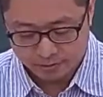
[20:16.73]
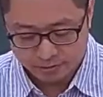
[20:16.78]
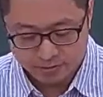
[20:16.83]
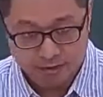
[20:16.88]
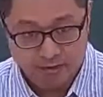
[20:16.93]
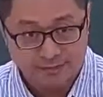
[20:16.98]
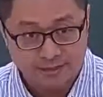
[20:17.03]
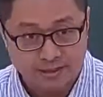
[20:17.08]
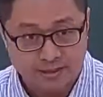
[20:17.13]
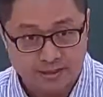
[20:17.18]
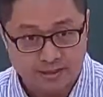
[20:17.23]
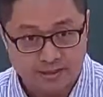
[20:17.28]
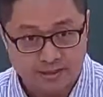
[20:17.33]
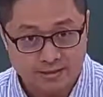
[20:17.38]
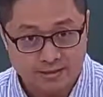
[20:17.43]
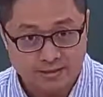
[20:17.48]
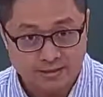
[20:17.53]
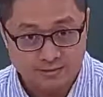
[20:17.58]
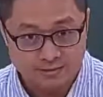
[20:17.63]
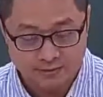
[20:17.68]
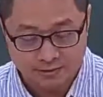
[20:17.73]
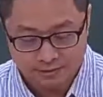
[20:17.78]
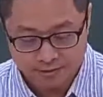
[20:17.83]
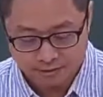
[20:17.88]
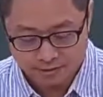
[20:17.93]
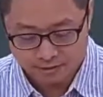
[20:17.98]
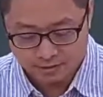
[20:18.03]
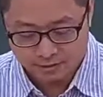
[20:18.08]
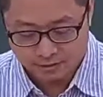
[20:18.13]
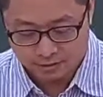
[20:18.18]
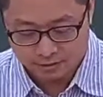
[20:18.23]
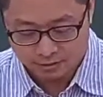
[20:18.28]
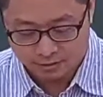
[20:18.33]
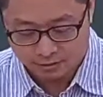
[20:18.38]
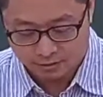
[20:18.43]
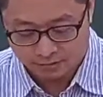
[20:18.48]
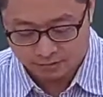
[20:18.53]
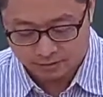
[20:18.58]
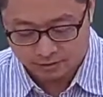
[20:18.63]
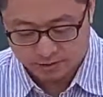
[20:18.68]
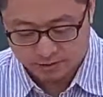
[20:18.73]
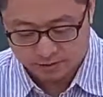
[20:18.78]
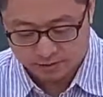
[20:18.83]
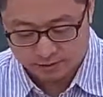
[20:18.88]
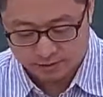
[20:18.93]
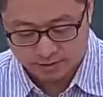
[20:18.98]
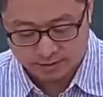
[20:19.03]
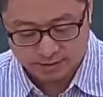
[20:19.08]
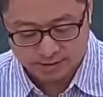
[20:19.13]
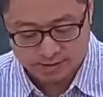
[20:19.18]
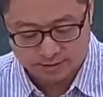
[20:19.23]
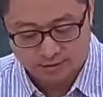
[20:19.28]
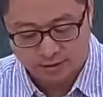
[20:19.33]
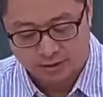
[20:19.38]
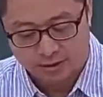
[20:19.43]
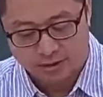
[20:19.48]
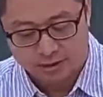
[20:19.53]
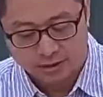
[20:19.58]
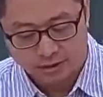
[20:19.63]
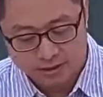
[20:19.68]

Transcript: 没问题吧？这边。值比较大哈，